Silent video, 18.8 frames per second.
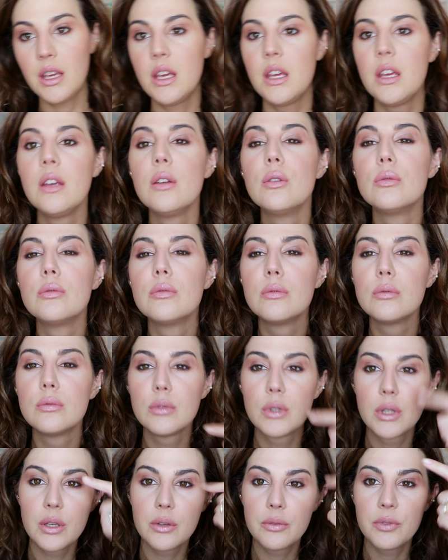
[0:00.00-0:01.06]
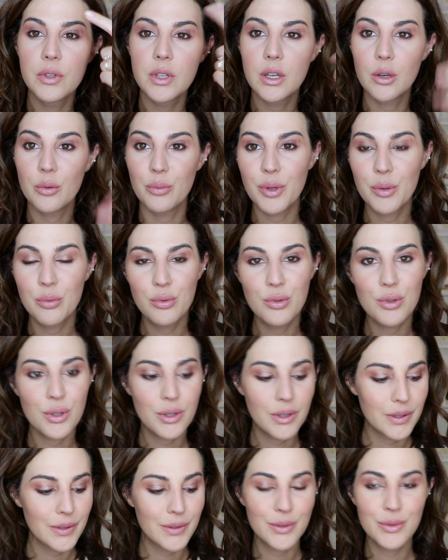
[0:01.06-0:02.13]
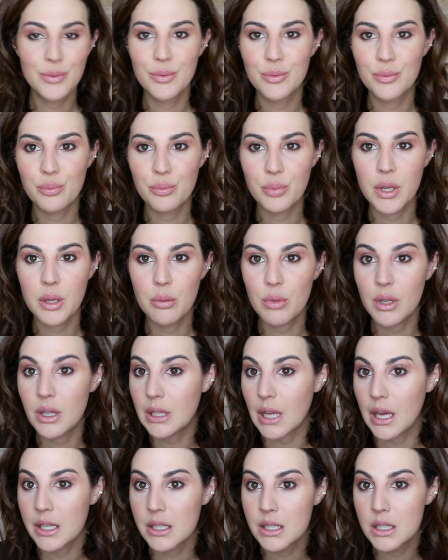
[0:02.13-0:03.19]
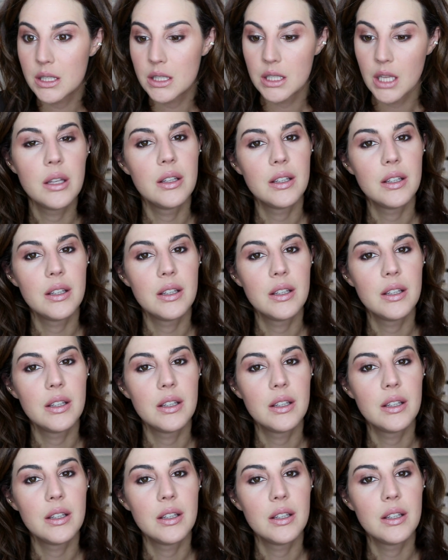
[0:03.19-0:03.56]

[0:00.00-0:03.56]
e que ficam bem bonitas, pigmentadas,